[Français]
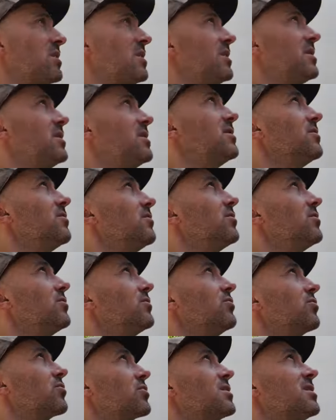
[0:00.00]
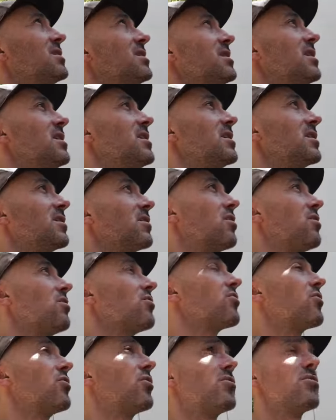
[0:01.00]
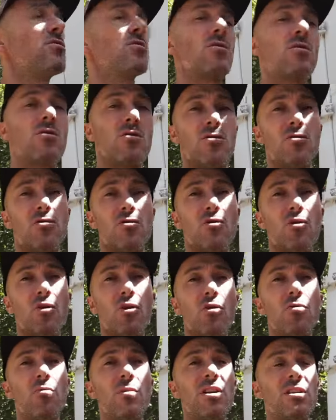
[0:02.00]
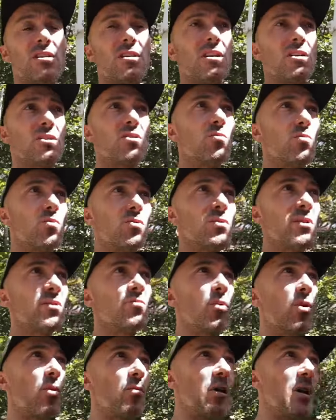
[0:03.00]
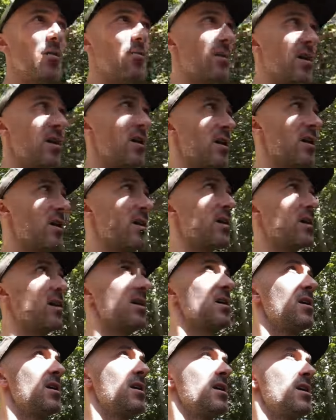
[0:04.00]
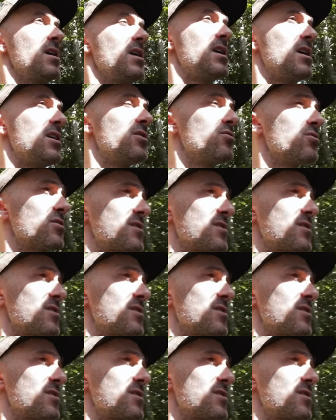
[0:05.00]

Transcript: et euh, euh, donc il est grand temps de remédier à ce petit problème et de